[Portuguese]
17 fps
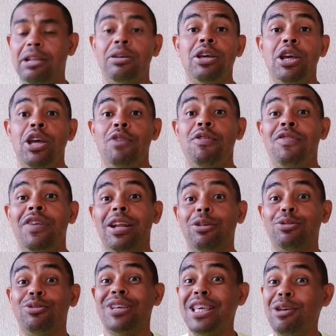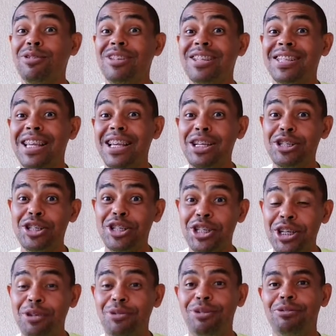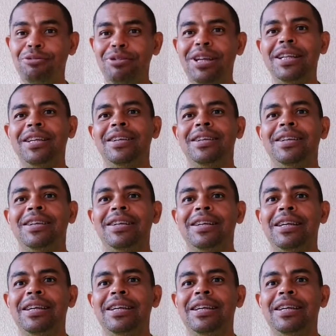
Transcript: Eu vou falar do que eu senti quando ele,